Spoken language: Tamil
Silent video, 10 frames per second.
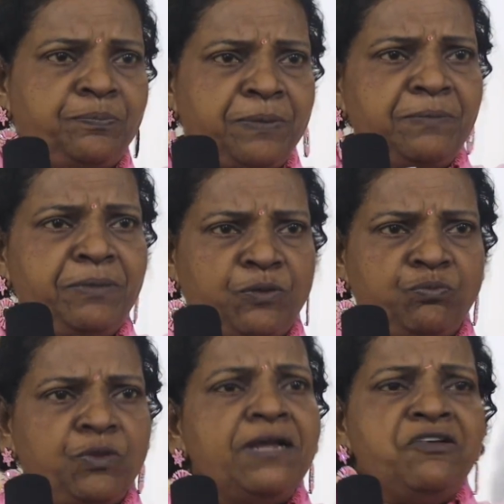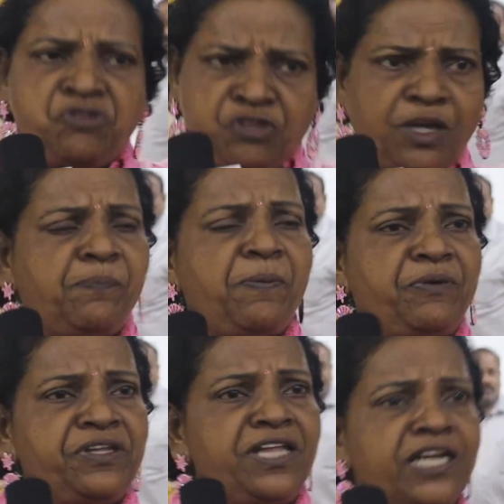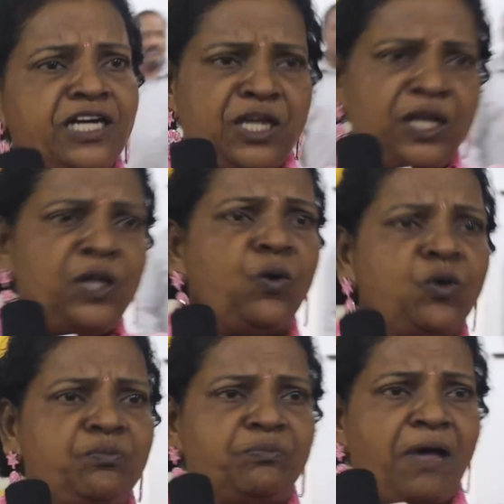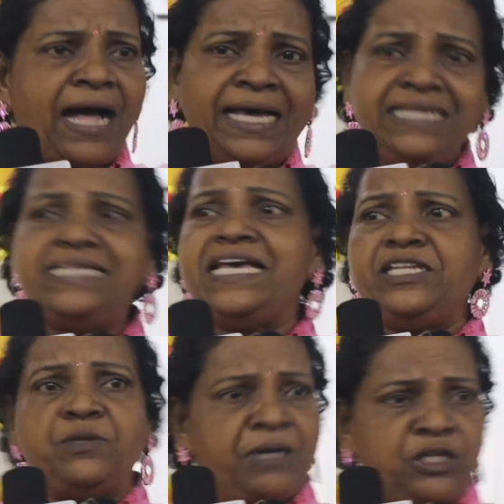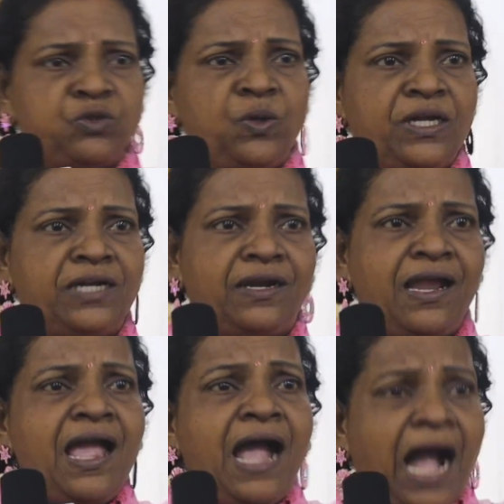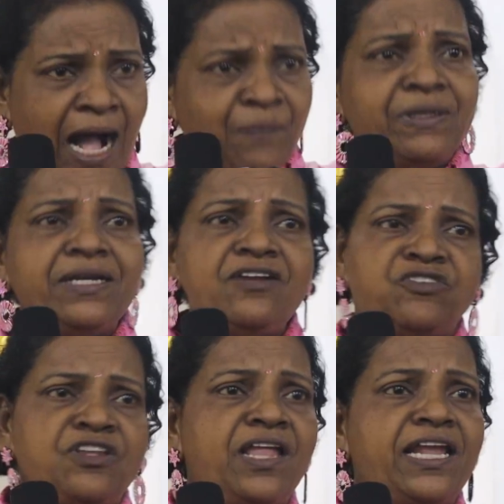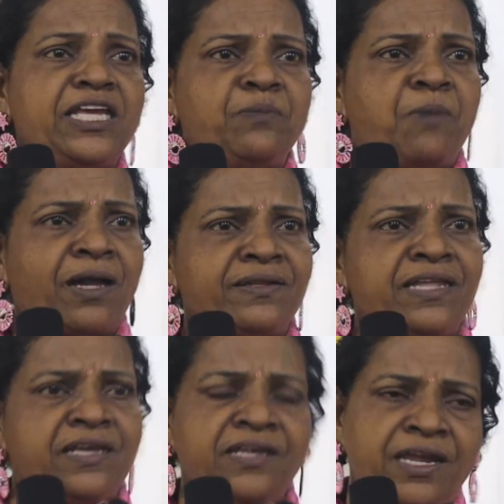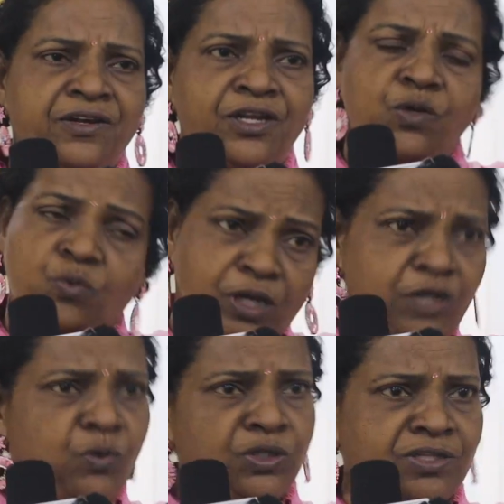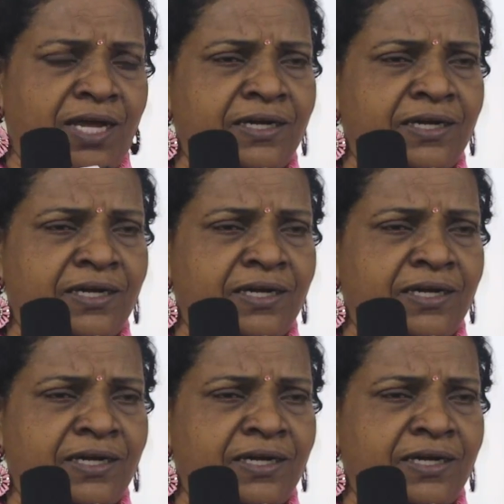அதற்கு பின்பு சிறப்பு விருந்தினர்கள் எல்லோரும் ஐந்து ஐந்து மணித்துளிகள் அவர்கள் சிந்தனையில் பாரதி என்று உரை